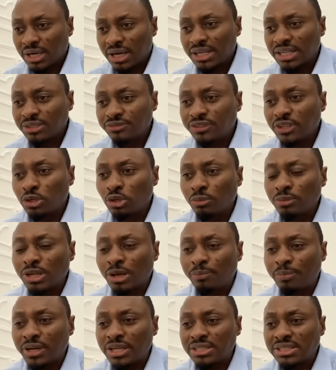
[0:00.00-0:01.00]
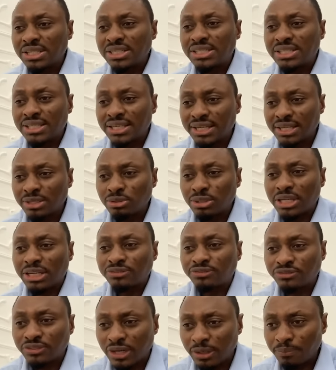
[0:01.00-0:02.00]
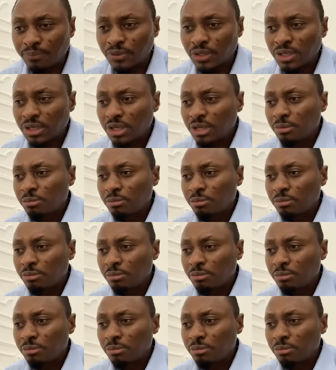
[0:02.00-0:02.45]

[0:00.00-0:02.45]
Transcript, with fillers: En effet, l'homme n'a pas été tiré de la femme,